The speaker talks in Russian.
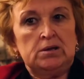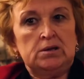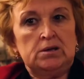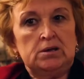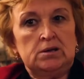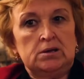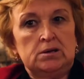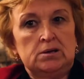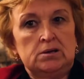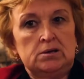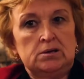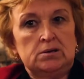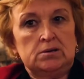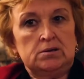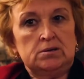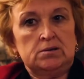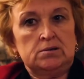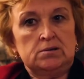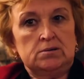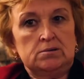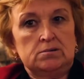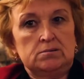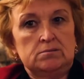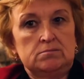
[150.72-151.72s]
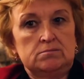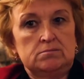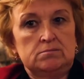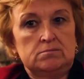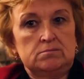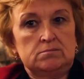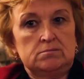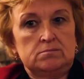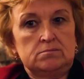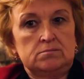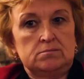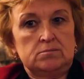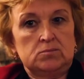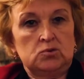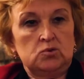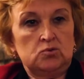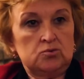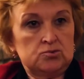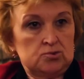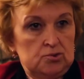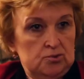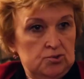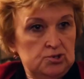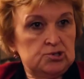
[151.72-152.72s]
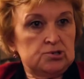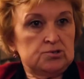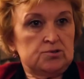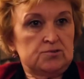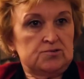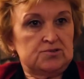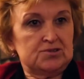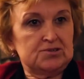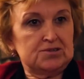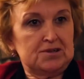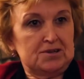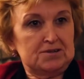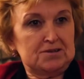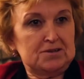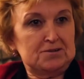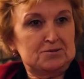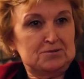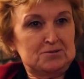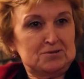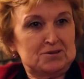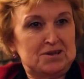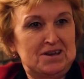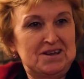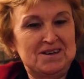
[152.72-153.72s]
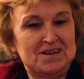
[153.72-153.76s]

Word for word: Э, но кто ищет, тот всегда найдет.